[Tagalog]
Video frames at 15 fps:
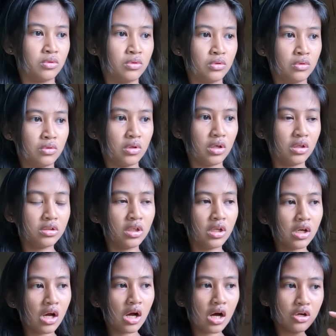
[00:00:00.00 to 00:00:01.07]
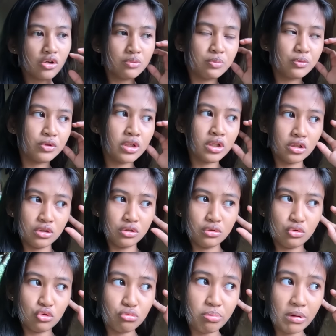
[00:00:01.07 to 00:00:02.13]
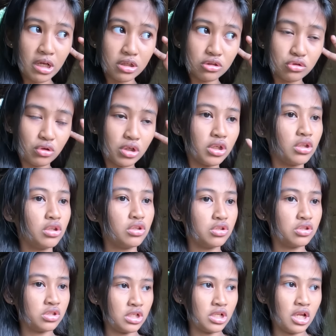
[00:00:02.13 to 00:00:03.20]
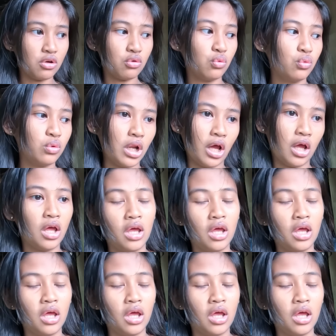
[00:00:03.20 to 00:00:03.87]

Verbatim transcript: Oh, yeah. Ang nag-aano po ng lupang ito ay sila lula.